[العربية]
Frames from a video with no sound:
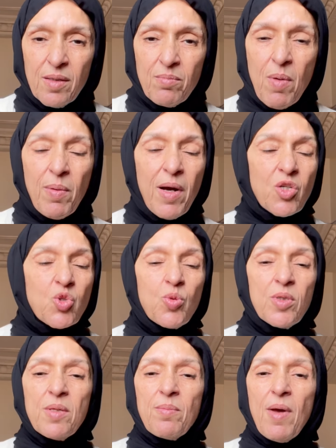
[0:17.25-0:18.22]
ما بغاكش
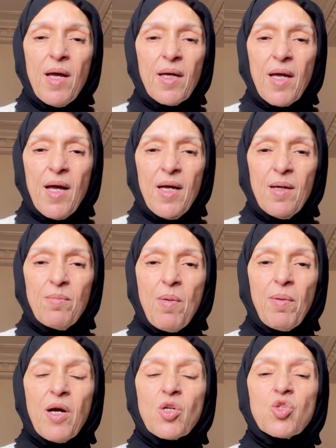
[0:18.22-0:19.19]
تولدي معاه كاع ما
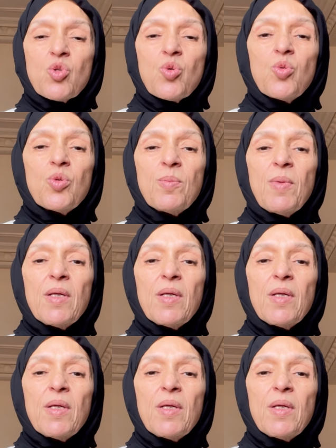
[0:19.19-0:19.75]
بغاكش يكون